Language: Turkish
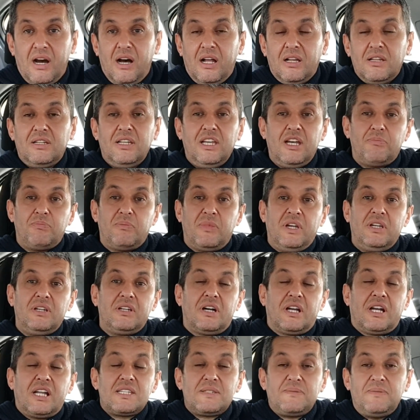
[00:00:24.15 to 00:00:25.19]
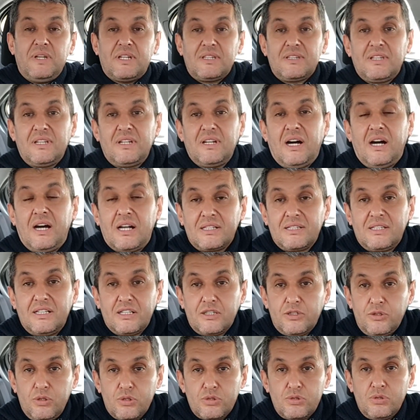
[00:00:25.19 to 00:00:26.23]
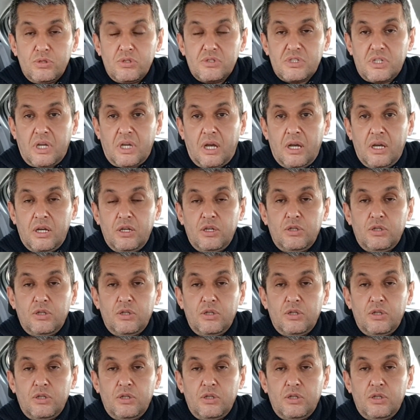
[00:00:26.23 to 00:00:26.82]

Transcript: algı yapmayın araç fiyatları artar diyorsunuz ya.